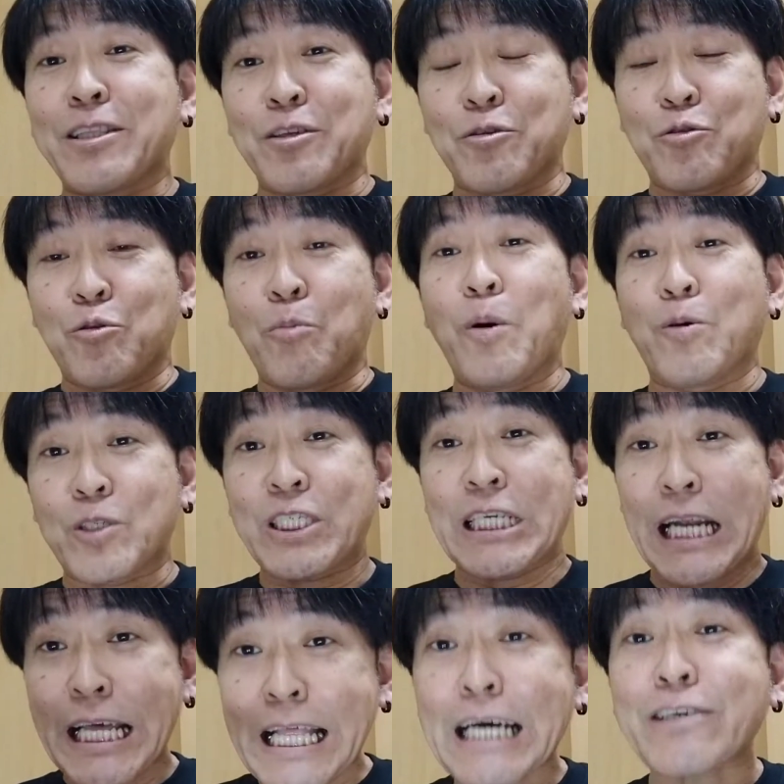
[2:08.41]
ていうのも
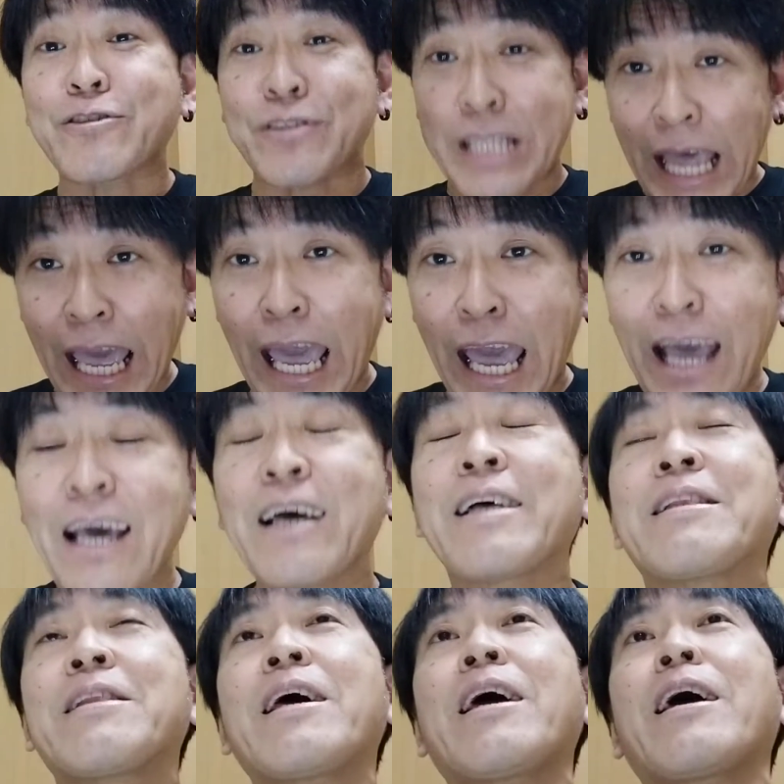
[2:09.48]
知らなくて
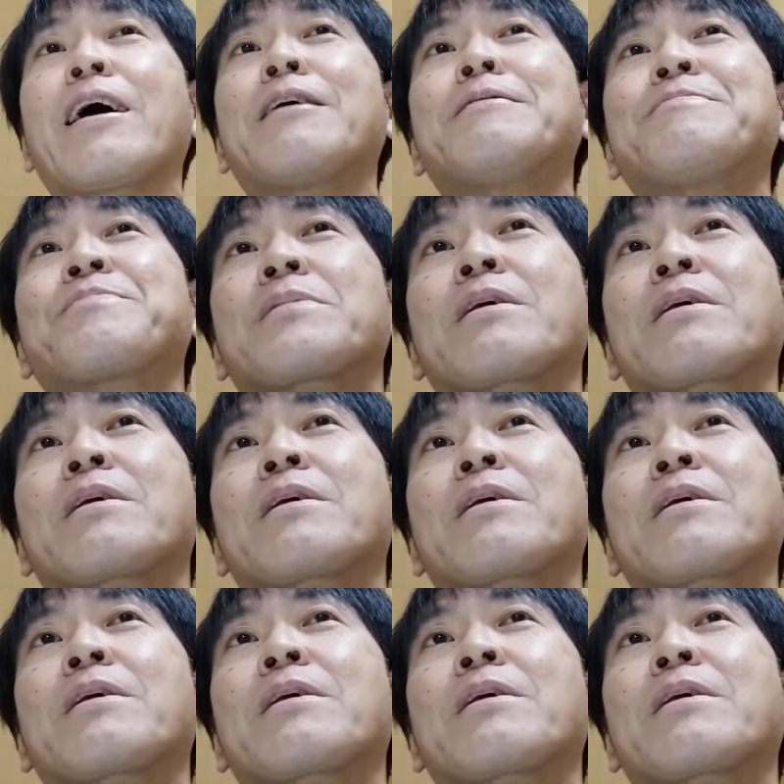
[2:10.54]
で